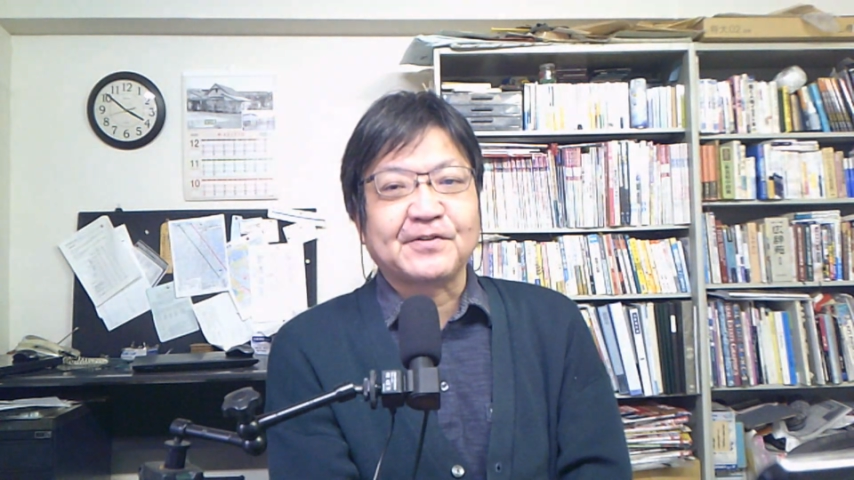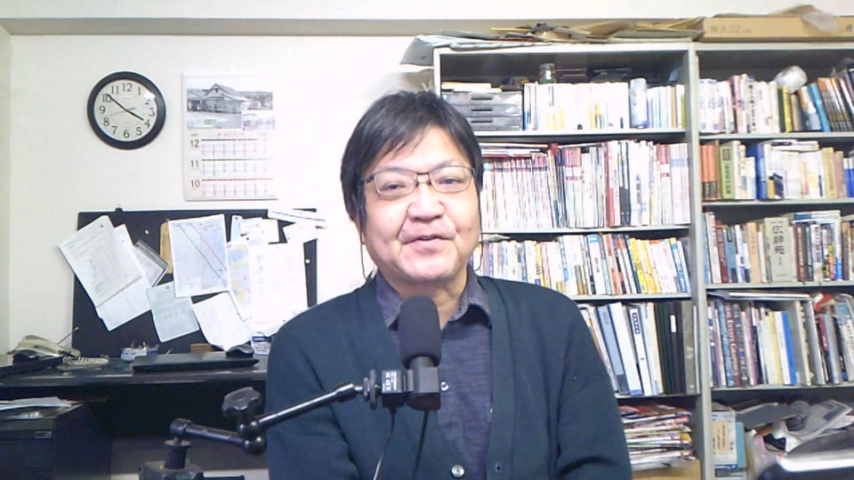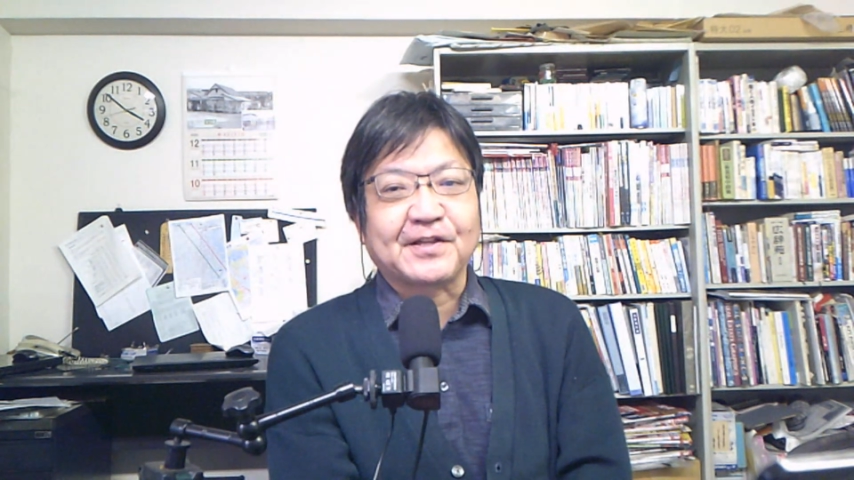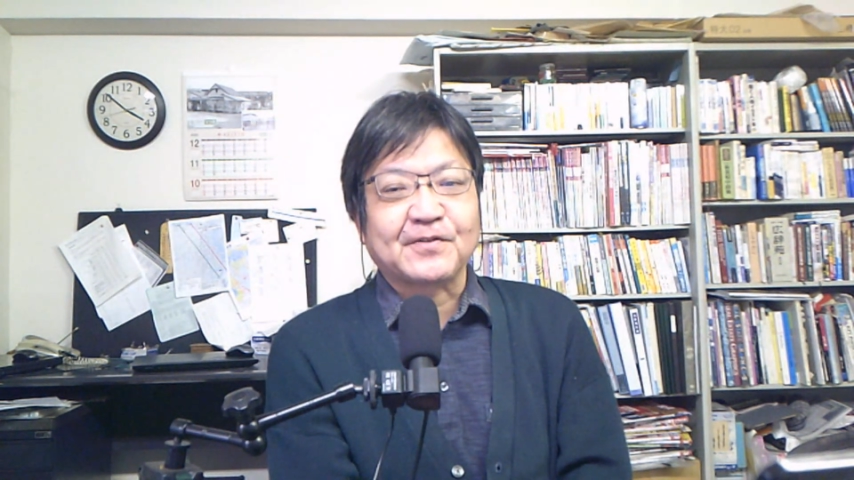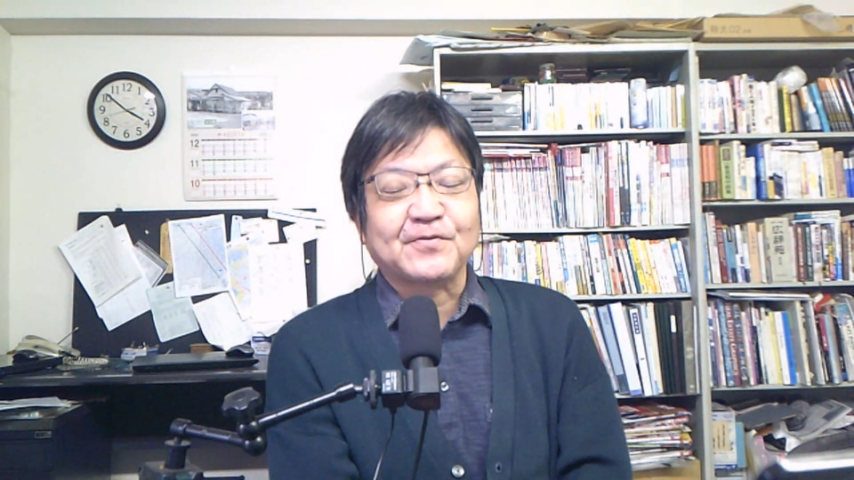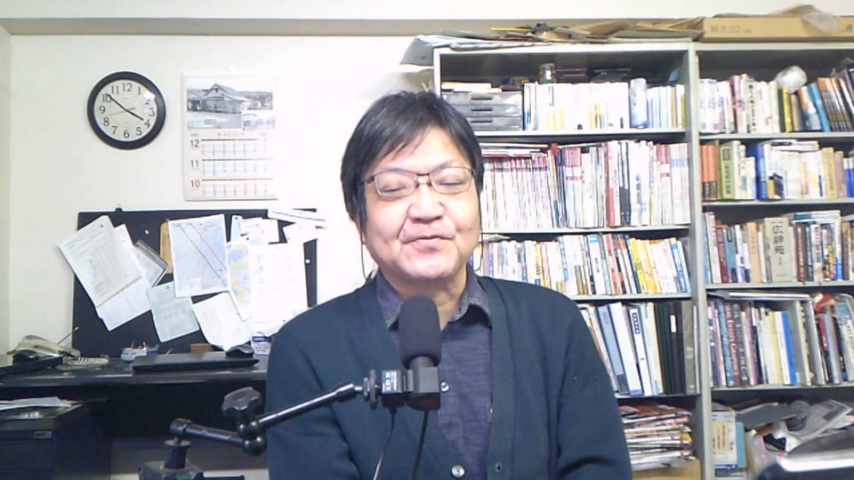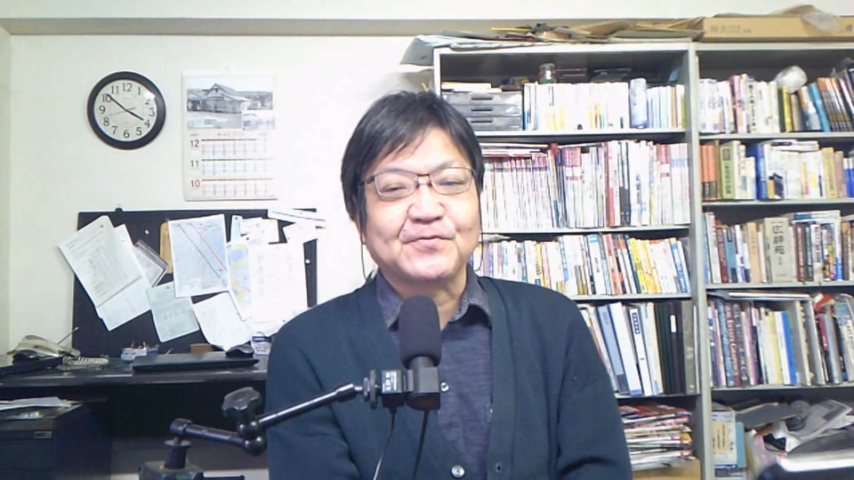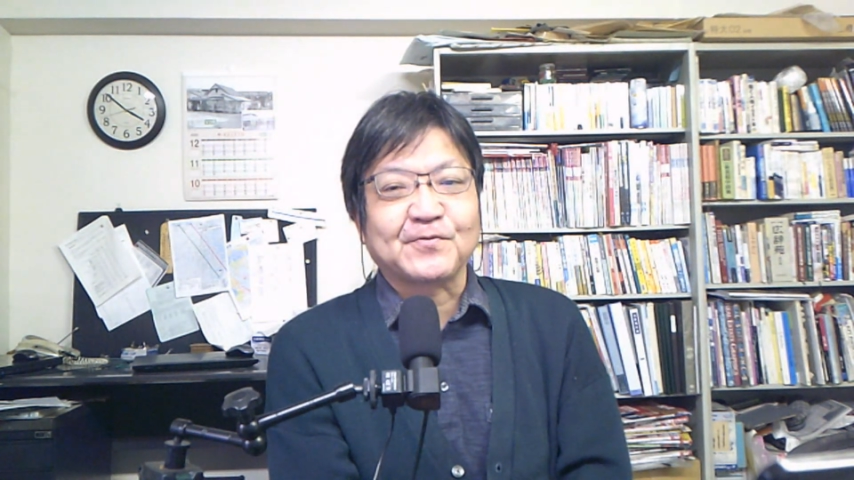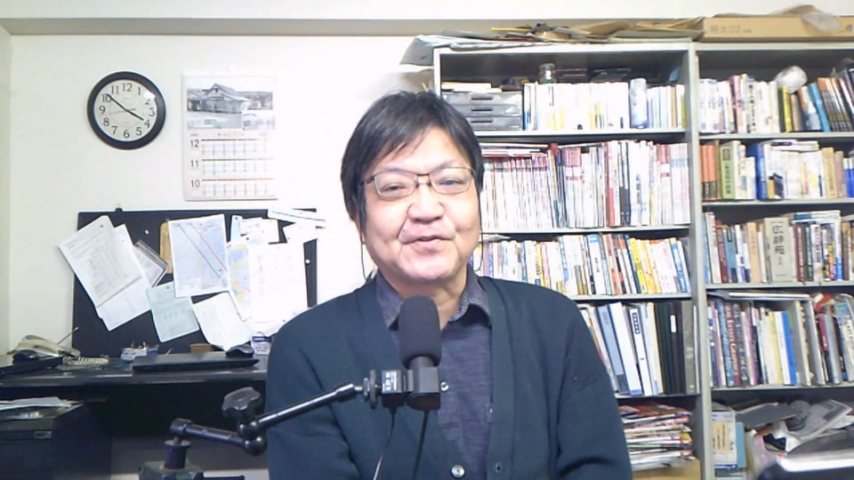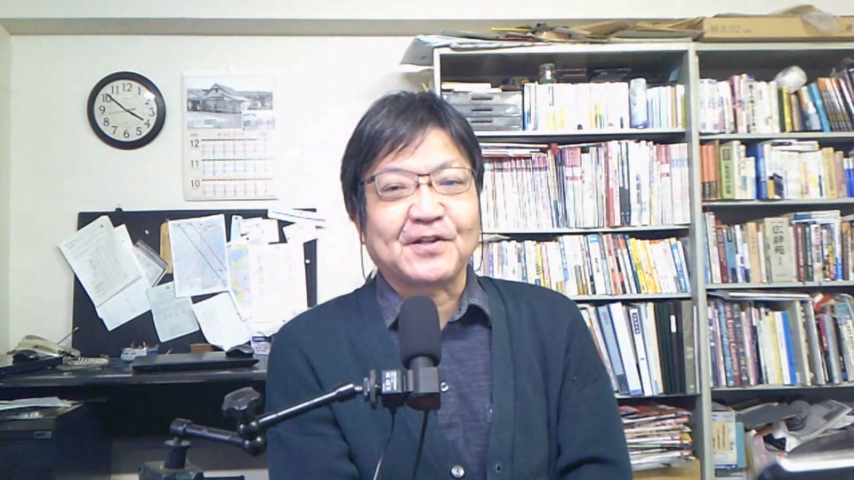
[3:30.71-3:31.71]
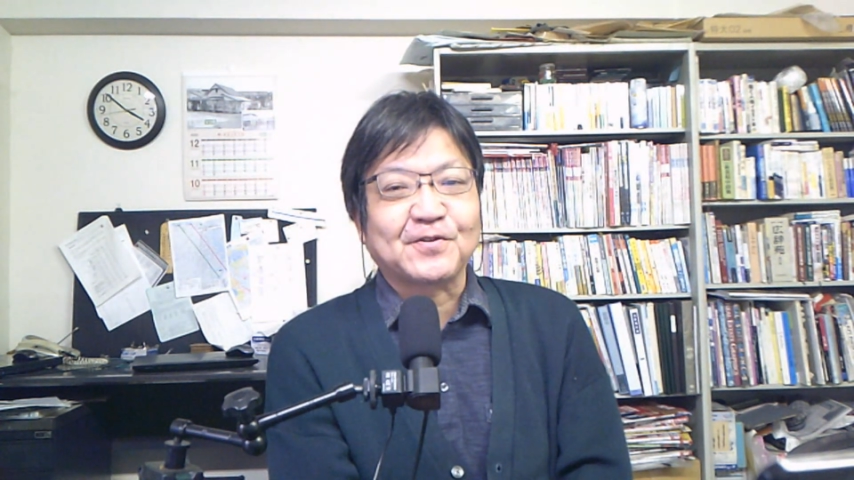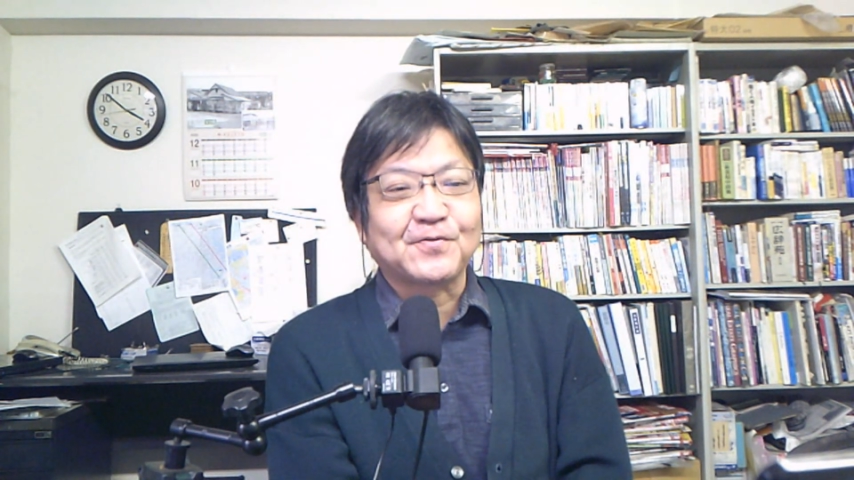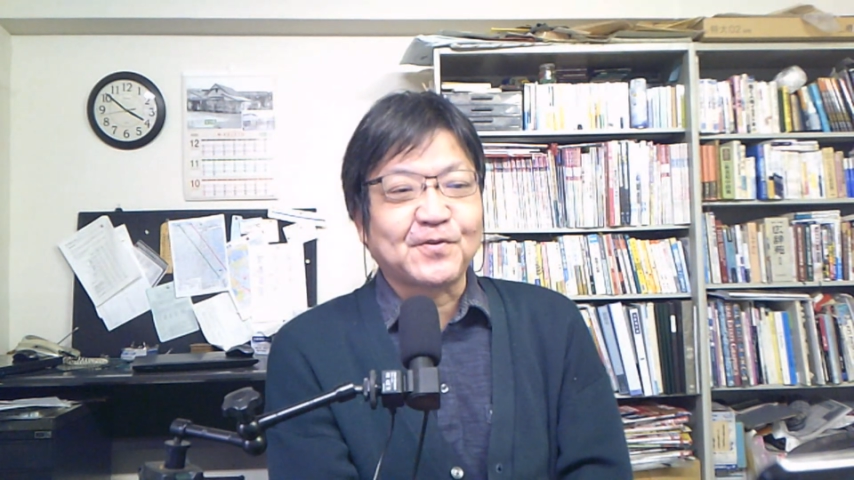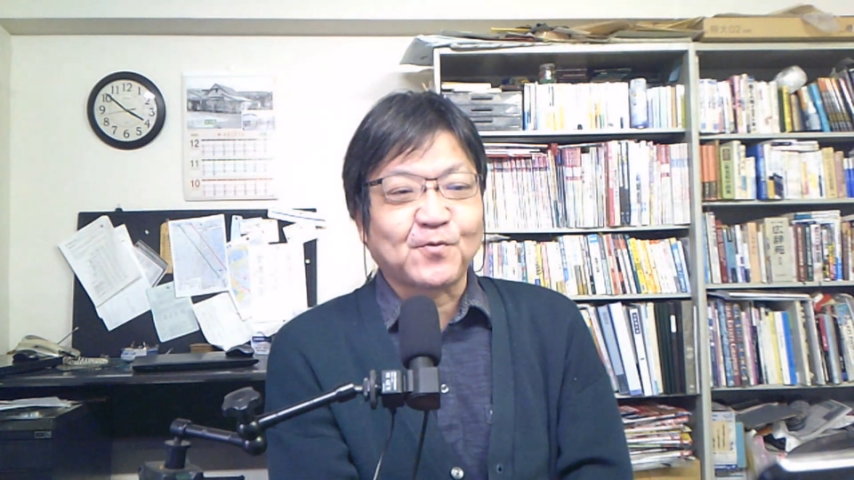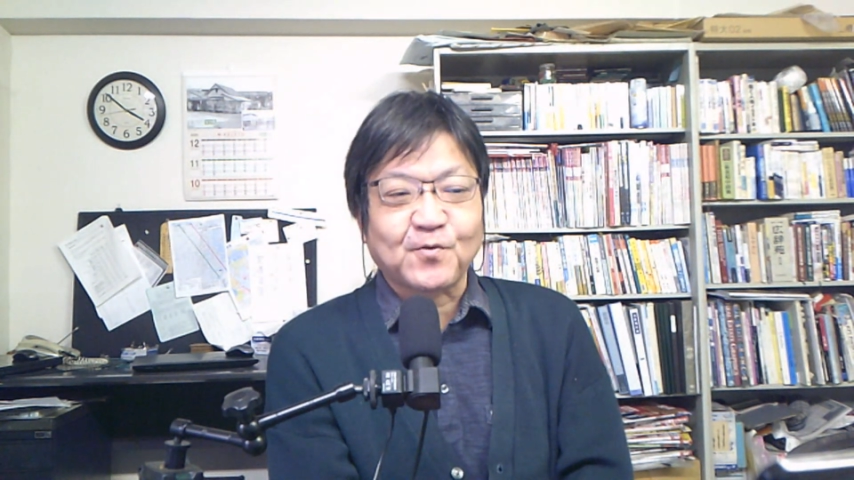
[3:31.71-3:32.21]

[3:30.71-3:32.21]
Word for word: てくれたということなんでしょうね、